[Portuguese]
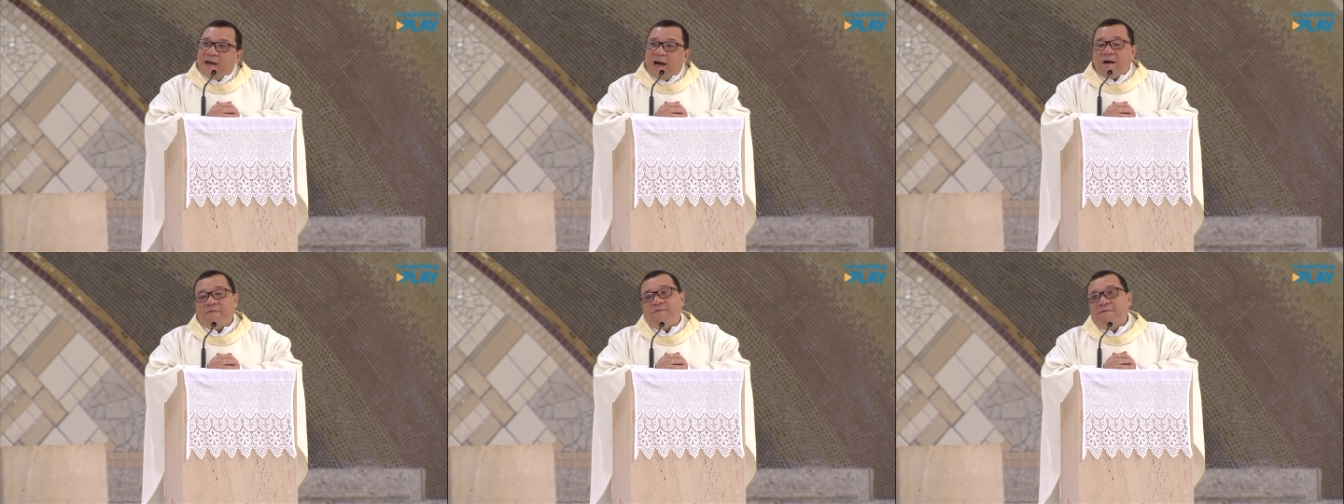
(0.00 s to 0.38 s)

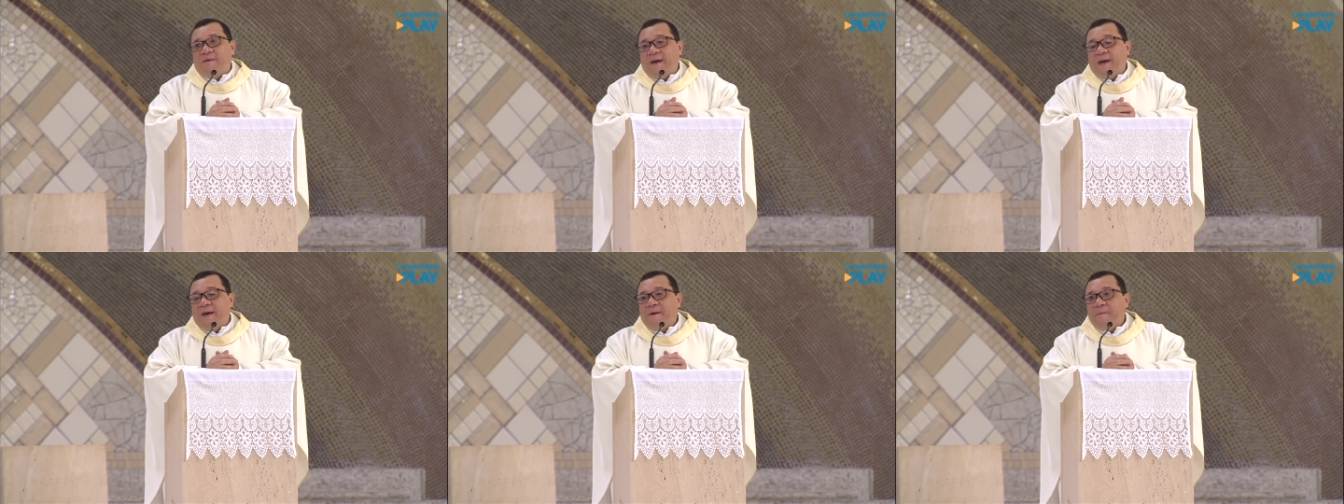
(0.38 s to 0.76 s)
a
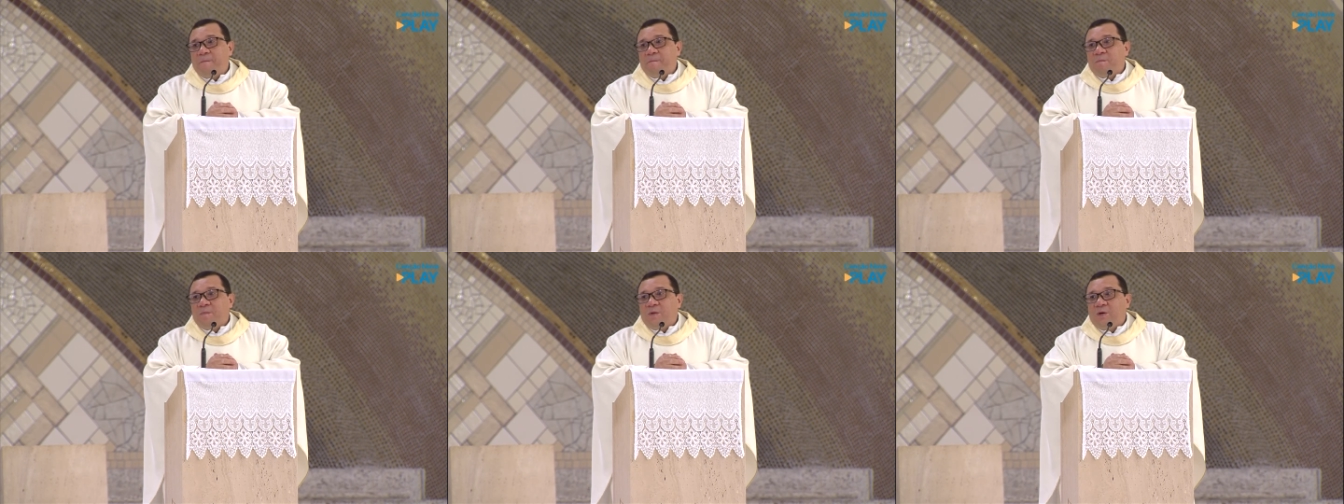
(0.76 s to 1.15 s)
fé
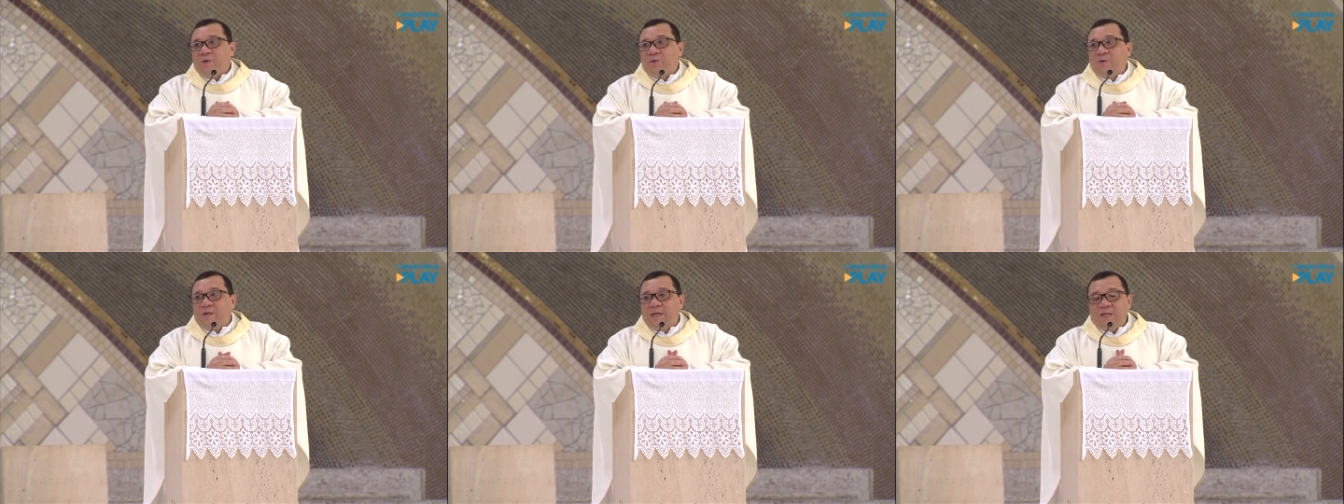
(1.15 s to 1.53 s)

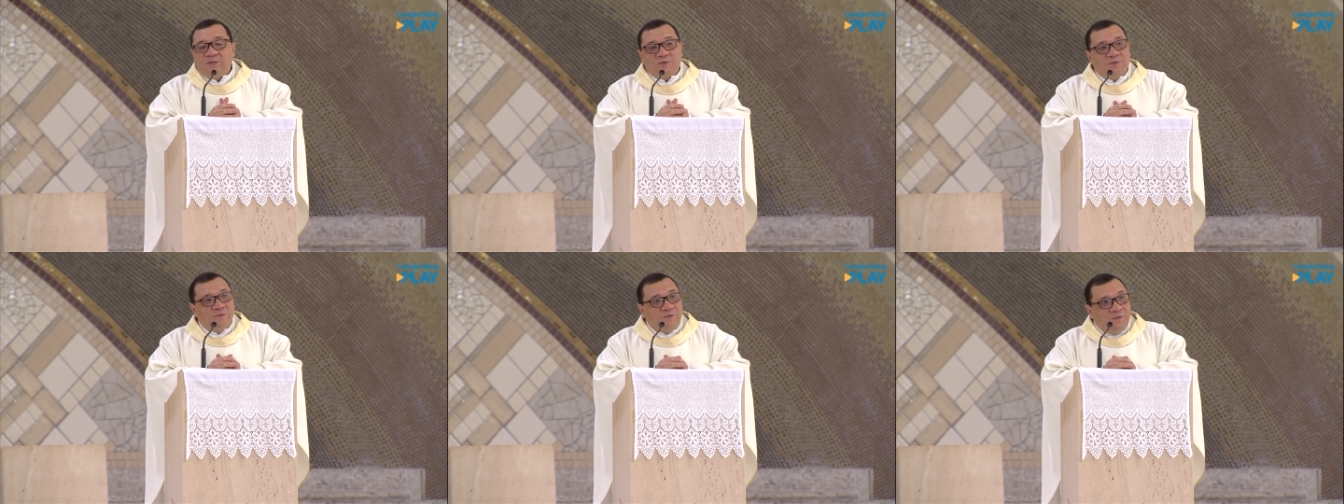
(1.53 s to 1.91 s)
no
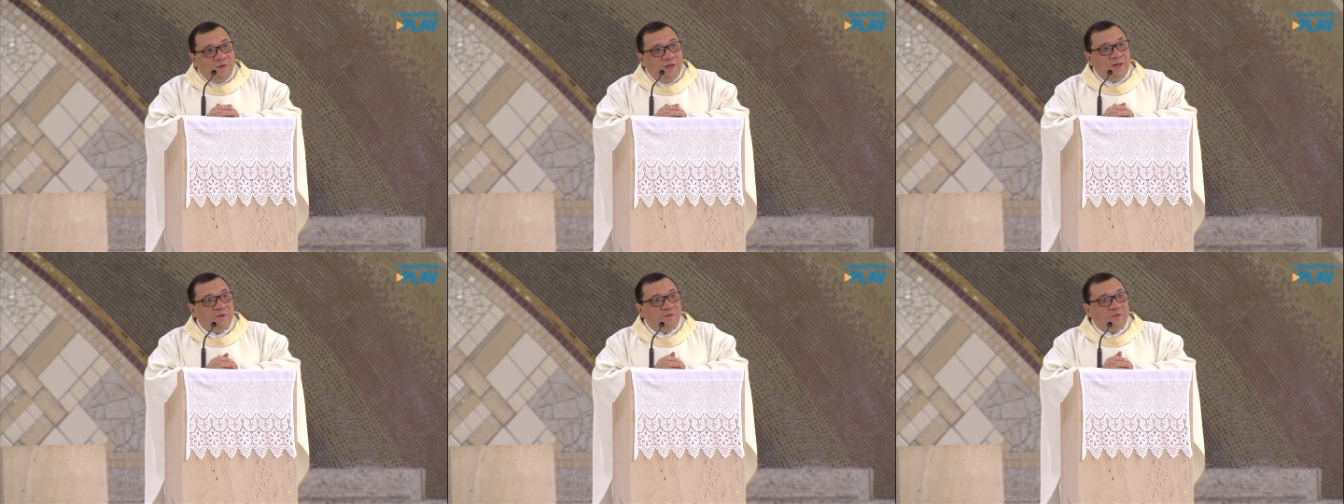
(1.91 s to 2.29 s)
Cristo
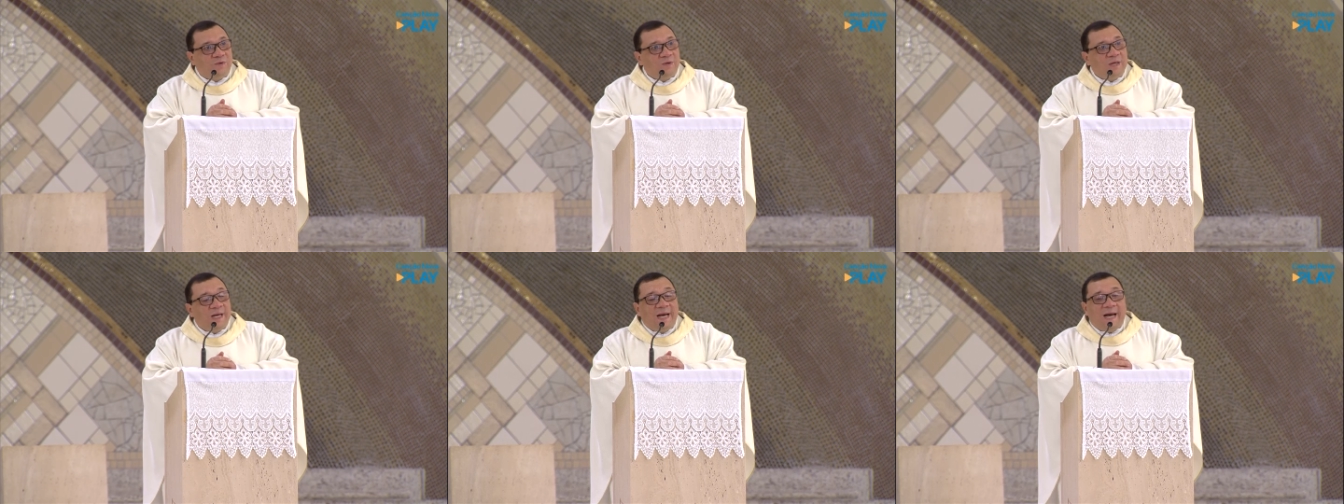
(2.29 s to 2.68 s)

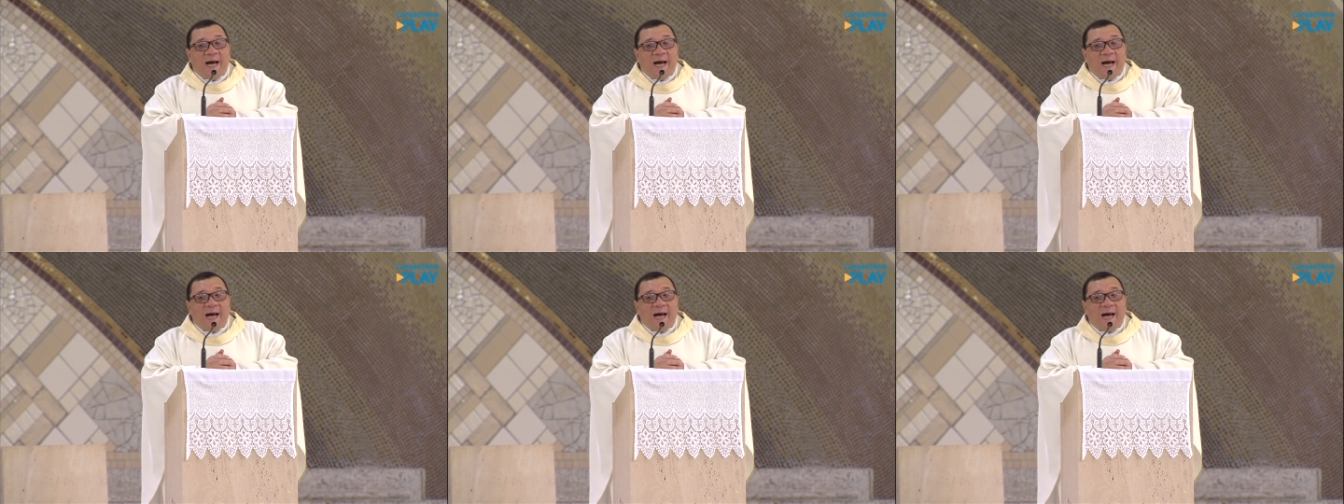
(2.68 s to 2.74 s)
vivo,